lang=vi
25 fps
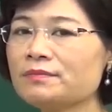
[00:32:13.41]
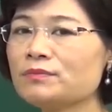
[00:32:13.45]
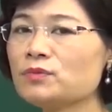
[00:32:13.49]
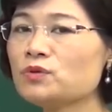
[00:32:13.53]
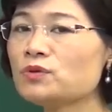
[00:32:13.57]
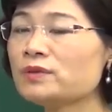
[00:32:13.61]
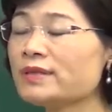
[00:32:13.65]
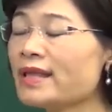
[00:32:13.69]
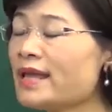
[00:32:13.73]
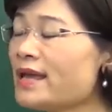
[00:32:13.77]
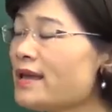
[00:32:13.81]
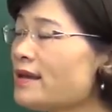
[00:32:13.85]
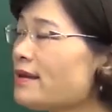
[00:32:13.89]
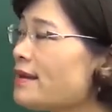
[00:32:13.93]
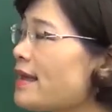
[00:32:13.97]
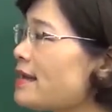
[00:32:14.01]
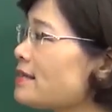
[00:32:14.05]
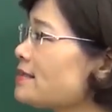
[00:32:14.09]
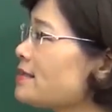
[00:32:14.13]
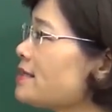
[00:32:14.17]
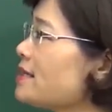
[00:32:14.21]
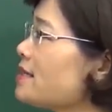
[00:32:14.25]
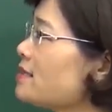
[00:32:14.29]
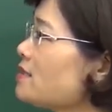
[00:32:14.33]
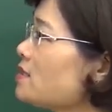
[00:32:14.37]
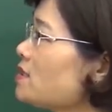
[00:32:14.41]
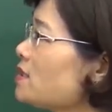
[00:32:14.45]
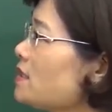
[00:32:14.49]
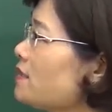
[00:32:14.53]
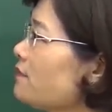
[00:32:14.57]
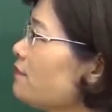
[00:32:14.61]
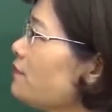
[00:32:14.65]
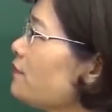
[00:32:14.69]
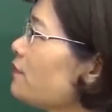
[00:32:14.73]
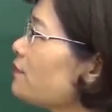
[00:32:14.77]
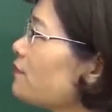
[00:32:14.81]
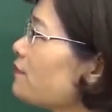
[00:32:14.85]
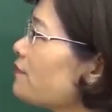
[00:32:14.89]
Mute đại diện cho chính
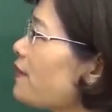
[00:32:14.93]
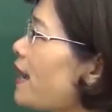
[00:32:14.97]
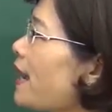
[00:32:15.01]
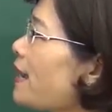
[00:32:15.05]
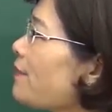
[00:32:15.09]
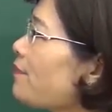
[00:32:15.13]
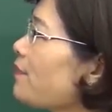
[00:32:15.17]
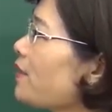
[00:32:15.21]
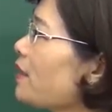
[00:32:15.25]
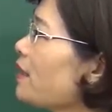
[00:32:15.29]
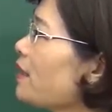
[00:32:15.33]
phủ Pháp.